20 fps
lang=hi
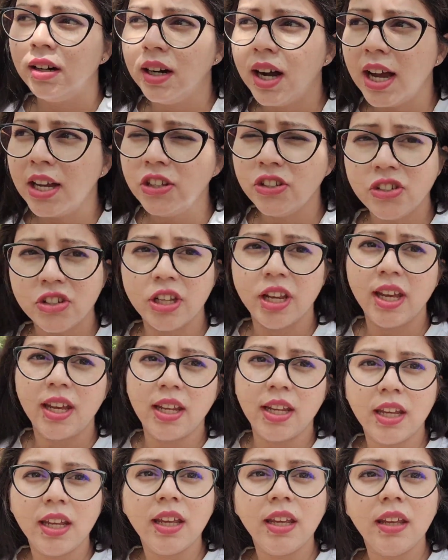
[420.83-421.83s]

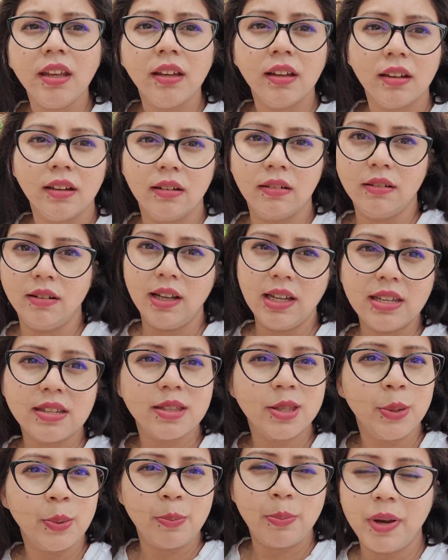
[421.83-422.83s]
अंजनेरी इज़
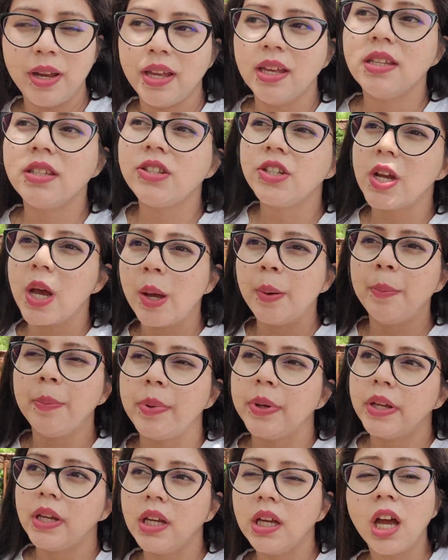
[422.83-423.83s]
द प्लेस जहाँ
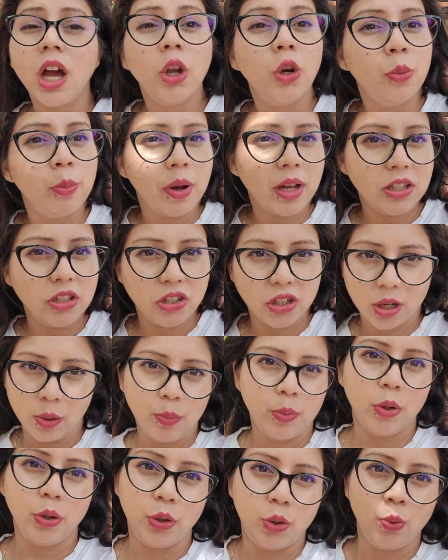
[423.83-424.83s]
पे हनुमान जी का
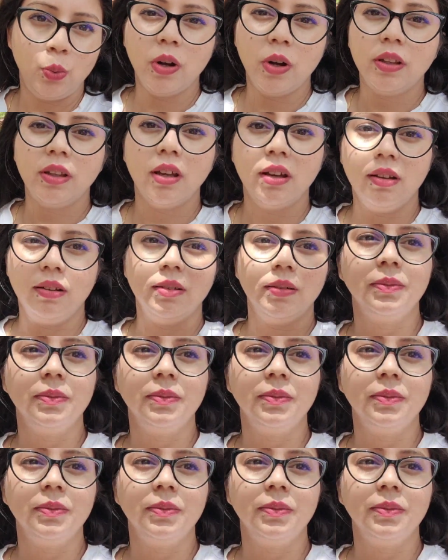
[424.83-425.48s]
बर्थ हुआ था